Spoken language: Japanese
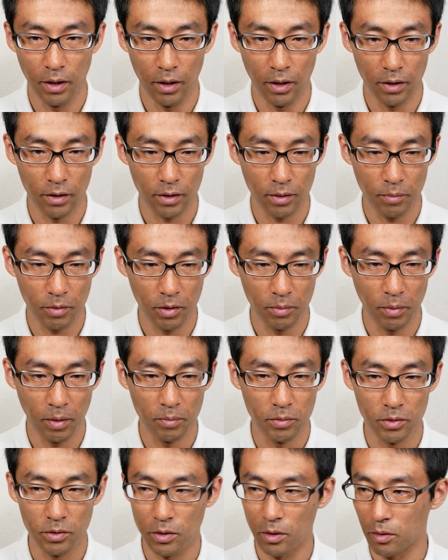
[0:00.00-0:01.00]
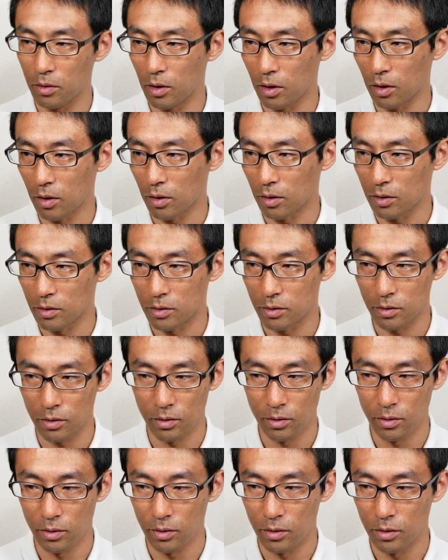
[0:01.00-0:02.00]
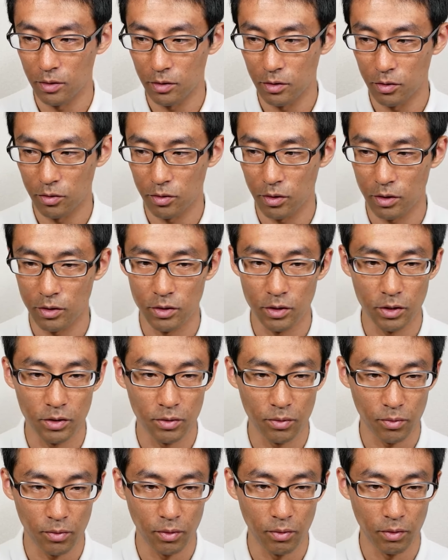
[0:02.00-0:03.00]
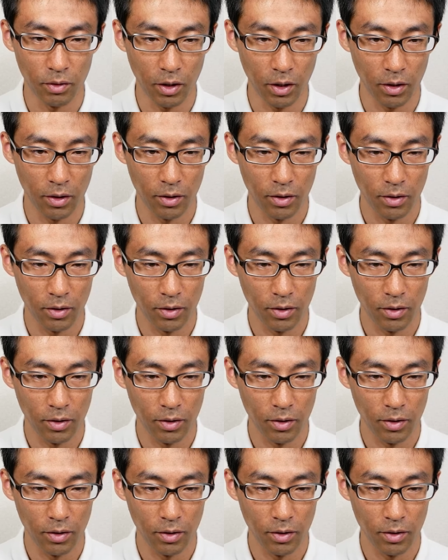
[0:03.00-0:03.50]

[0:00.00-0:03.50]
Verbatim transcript: 頭にパブつけるだけだからすぐ瞬殺ですねこれはね